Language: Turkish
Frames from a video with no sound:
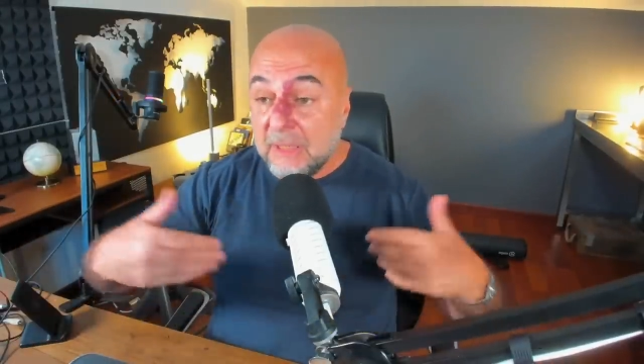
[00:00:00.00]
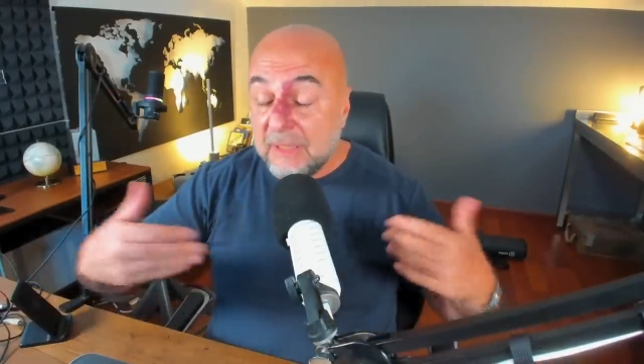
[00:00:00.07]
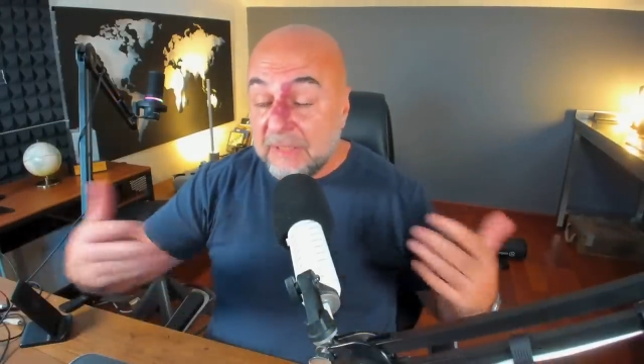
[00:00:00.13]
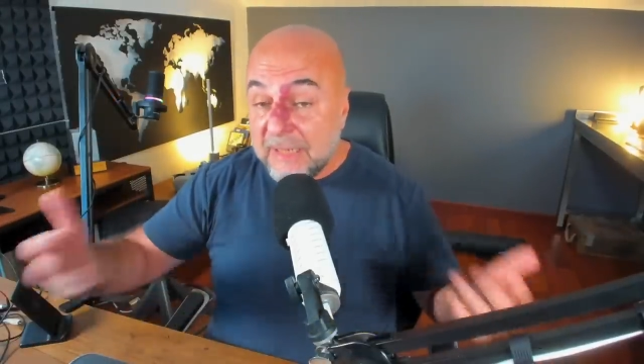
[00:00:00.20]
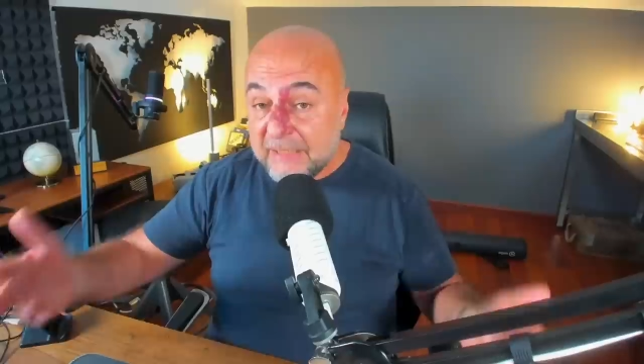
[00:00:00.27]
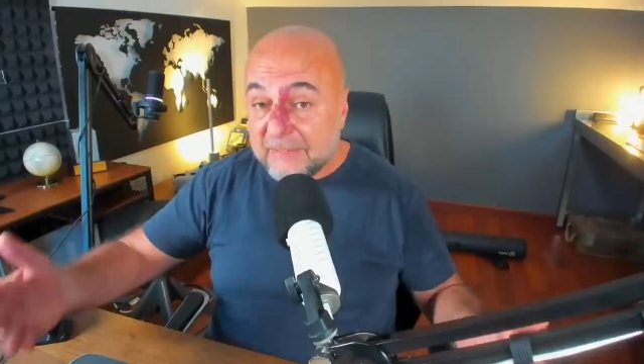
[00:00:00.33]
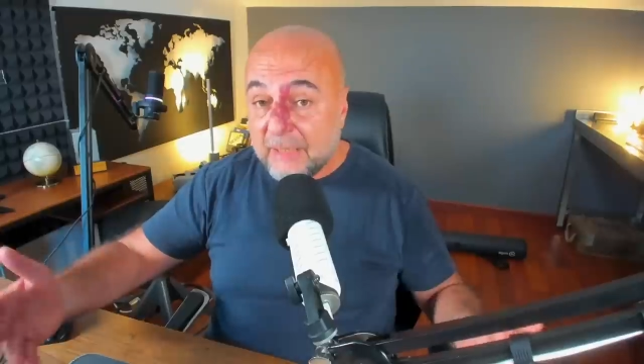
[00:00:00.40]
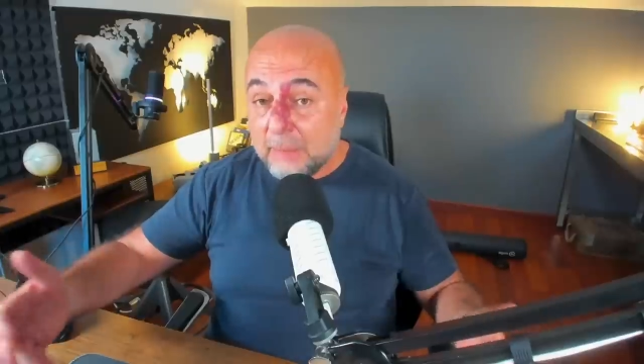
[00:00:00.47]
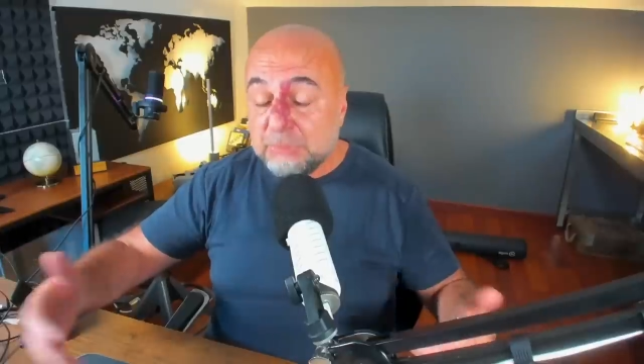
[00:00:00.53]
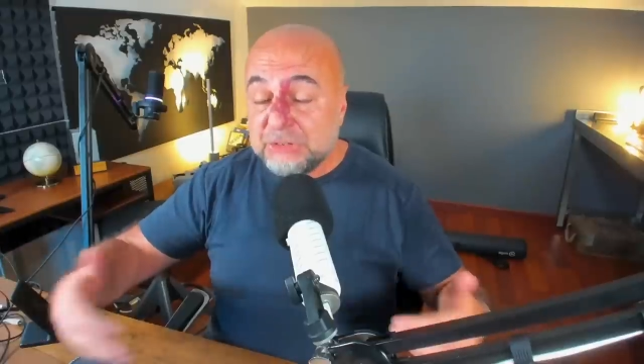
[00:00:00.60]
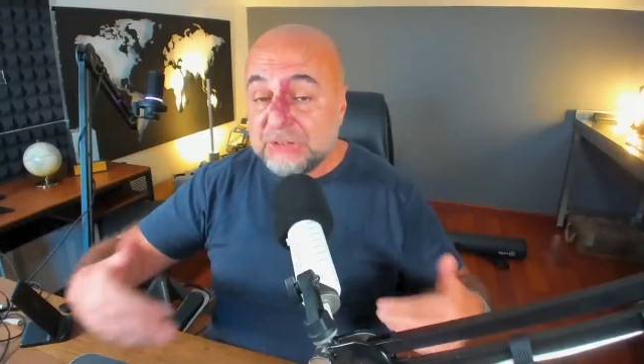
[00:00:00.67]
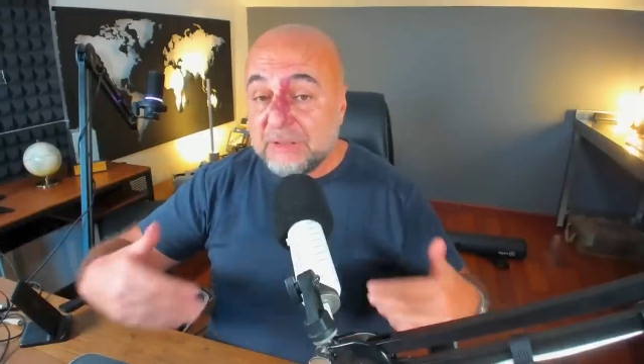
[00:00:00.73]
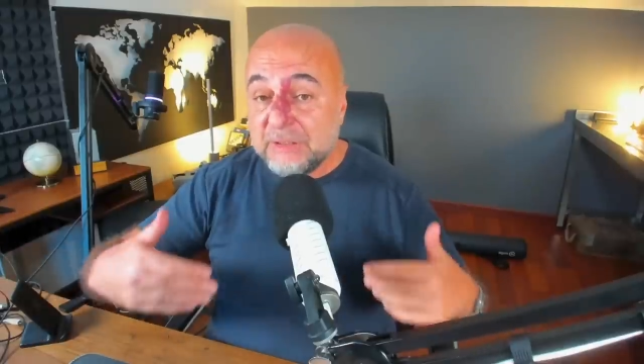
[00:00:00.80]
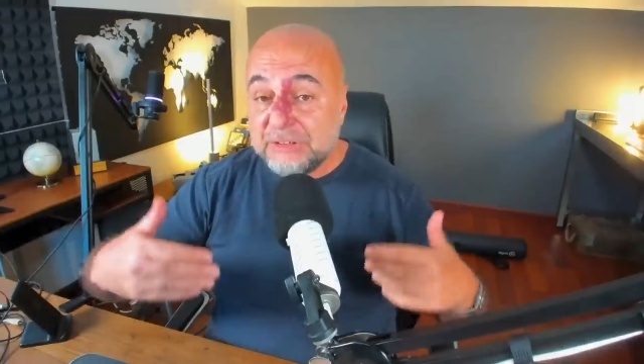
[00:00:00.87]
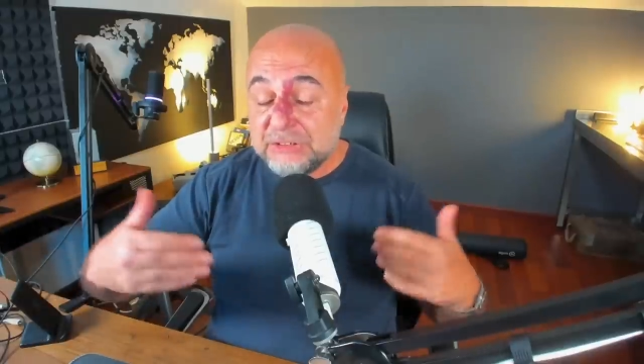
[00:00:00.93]

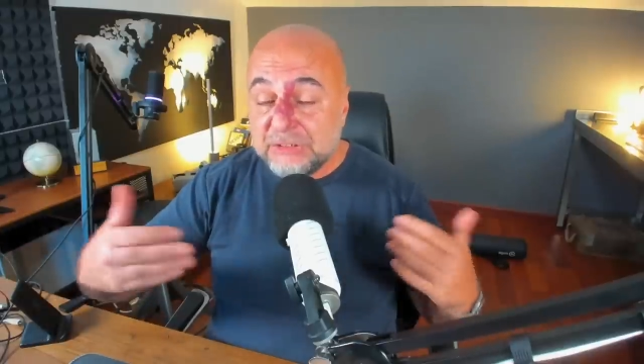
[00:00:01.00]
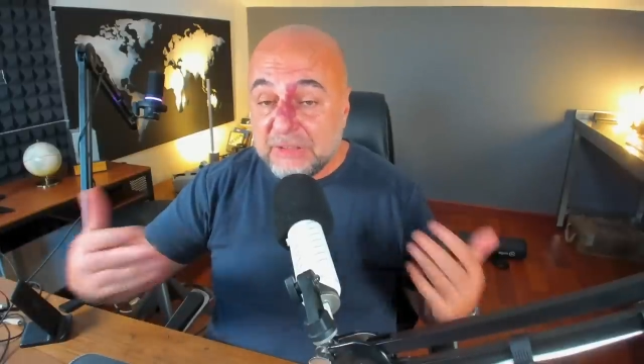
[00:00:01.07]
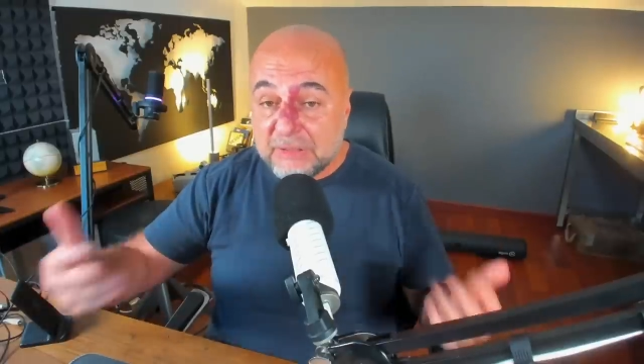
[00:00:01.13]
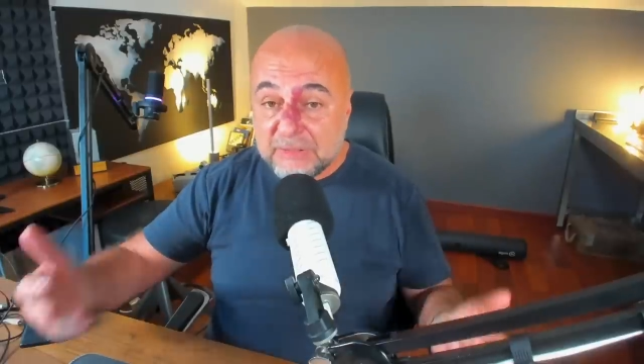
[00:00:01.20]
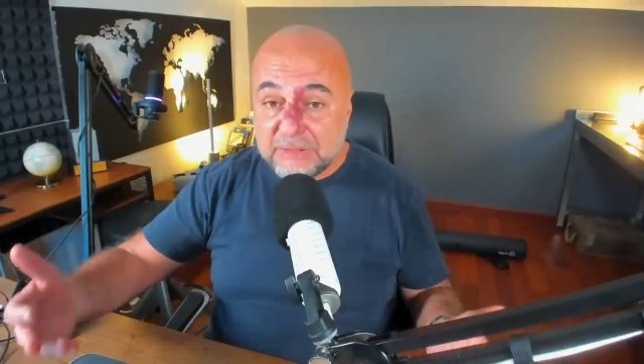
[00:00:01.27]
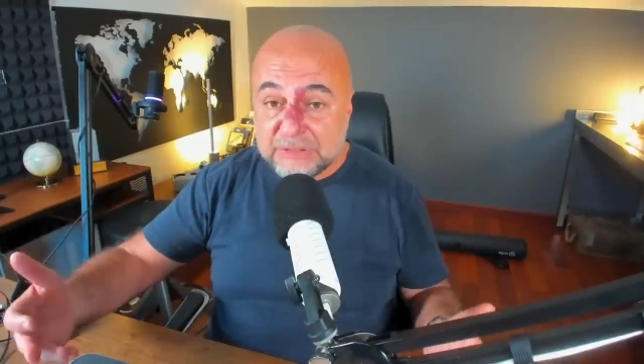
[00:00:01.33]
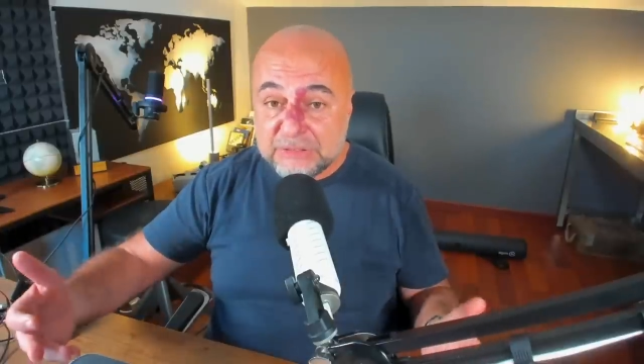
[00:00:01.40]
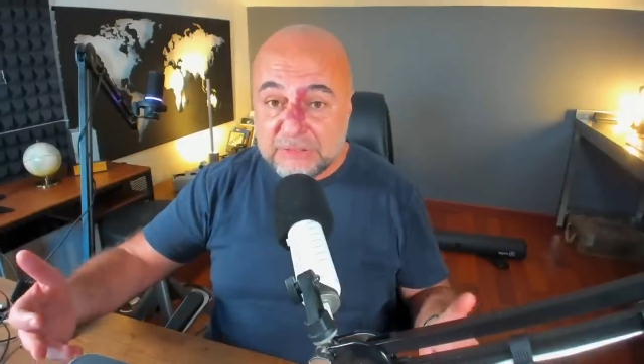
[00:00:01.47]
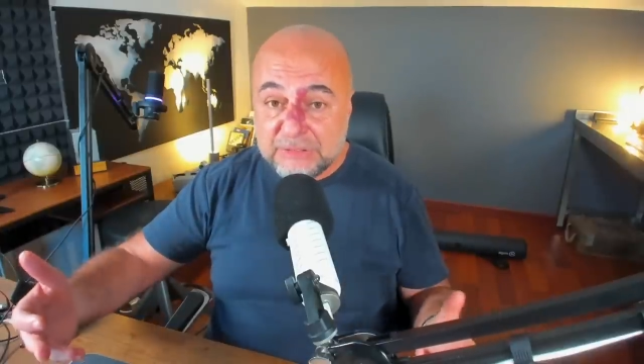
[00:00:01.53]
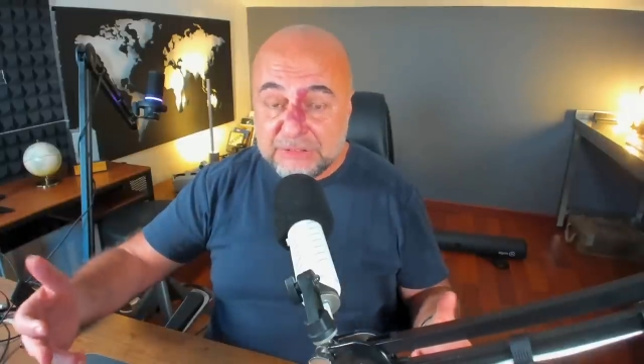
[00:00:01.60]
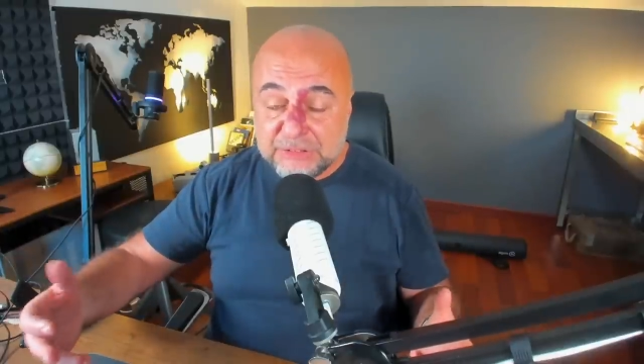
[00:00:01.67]
reklamcılar için, yaratıcılar